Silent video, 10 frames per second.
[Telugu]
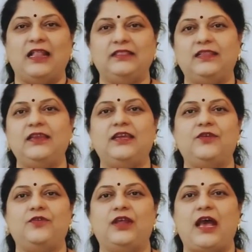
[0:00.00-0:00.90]

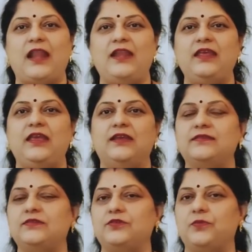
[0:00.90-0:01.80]
అందరికీ కూడా అన్ని
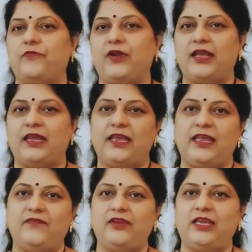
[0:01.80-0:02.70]
ఏజ్ గ్రూప్ వాళ్ళకి
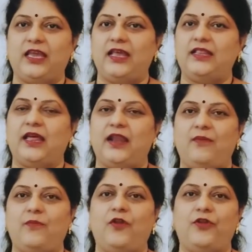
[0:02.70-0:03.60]
ఎవరికి ఏది
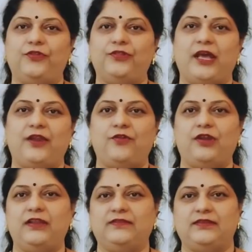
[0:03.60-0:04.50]
ఎలా బాగుంటుంది అని
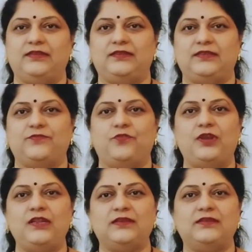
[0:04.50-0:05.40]
కూడా నేను సజెస్ట్ చేస్తాను
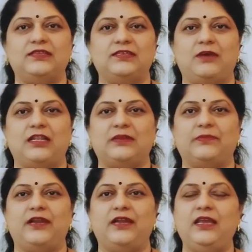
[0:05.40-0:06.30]
ఓన్లీ సజెషన్
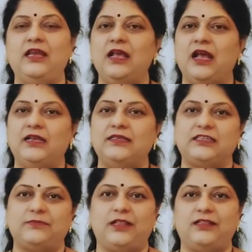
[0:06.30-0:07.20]
మాత్రమే అండి
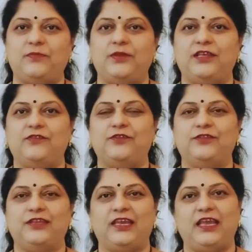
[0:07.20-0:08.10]
ఇష్టం అంతా మీదే
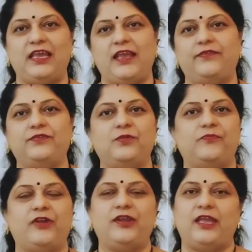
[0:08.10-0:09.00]
ఉంటుంది ఏ ఏజ్
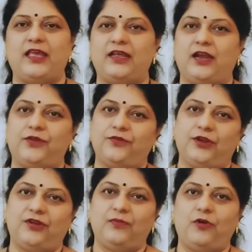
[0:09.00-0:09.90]
గ్రూప్ వాళ్ళు ఏది
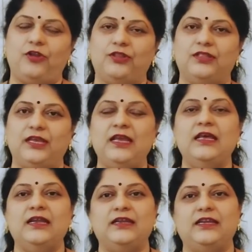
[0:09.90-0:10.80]
కట్టుకున్నా కూడా బాగుంటుంది
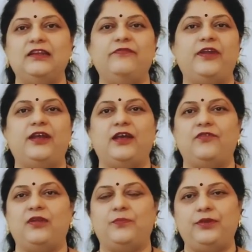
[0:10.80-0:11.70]
డిగ్నిఫైడ్గా
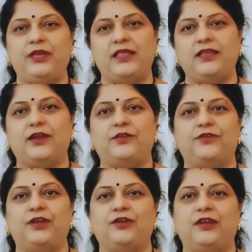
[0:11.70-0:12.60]
ఉన్నప్పుడు ఏది
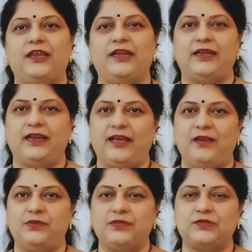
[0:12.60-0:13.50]
కట్టుకున్నా కూడా నీట్గానే
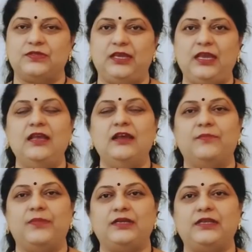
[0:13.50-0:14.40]
కనిపిస్తుంది
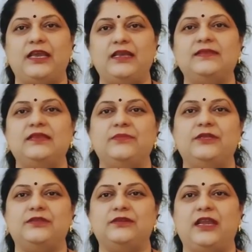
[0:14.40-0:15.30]
బట్ ఏజ్
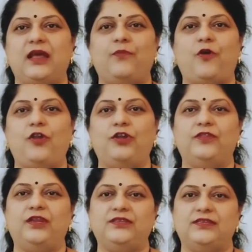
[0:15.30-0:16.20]
లిమిట్ ఇలా
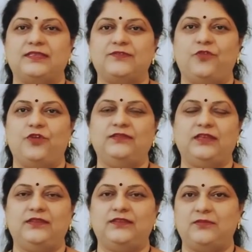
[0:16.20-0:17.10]
బాగుంటుందని జస్ట్ ఓన్లీ
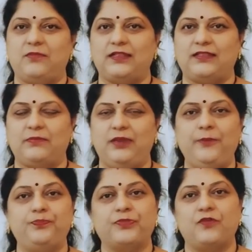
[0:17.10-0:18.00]
సజెషన్ మాత్రమే
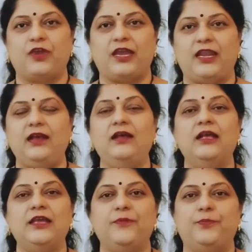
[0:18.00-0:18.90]
ఓకేనా
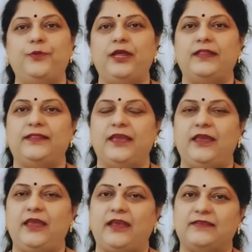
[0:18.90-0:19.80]
ఇప్పుడైతే
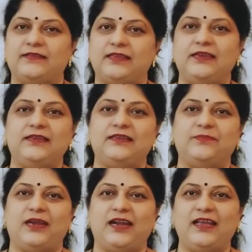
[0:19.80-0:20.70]
ఎక్సలెంట్
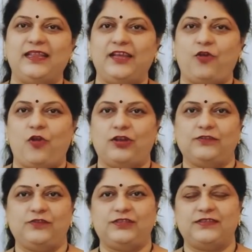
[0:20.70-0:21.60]
మంగళగిరి
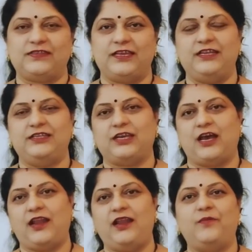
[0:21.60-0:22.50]
కాటన్స్ వచ్చేసాయి
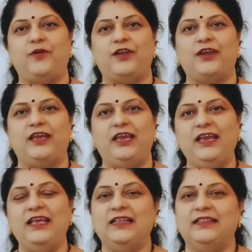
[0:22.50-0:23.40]
చాలా బాగున్నాయి
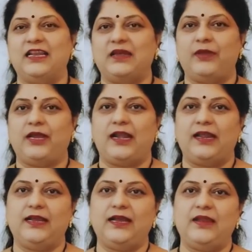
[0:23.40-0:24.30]
దానికి మేము
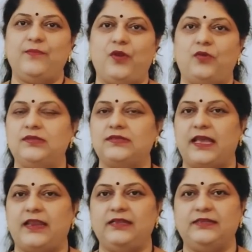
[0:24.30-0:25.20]
కలంకారి బ్లౌజ్
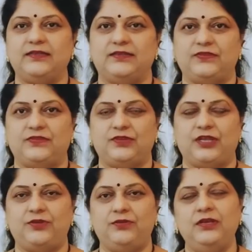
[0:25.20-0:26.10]
అరేంజ్ చేసి
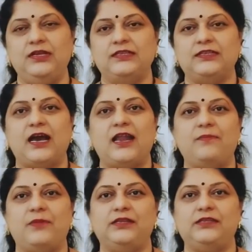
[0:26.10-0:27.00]
ఇస్తున్నాను
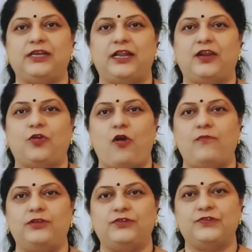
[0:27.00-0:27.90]
చాలా మంచి కలర్
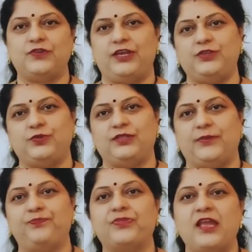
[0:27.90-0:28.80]
కాంబినేషన్స్ ఉన్నాయి
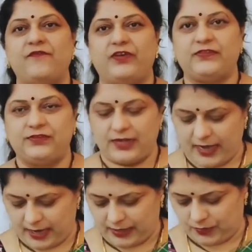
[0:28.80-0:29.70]
చూద్దాం ఫస్ట్
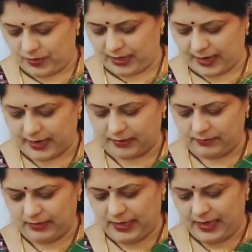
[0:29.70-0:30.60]
నేను కట్టుకున్న
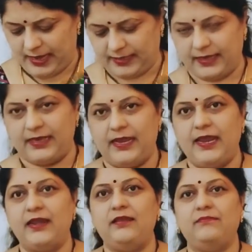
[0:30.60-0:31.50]
కలరు ఇది
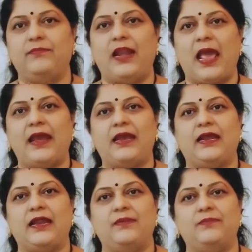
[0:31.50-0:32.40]
గ్రీన్
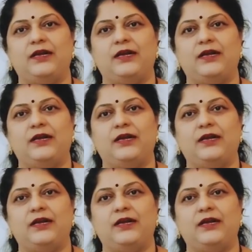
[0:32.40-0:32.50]
బ్లాక్ అండ్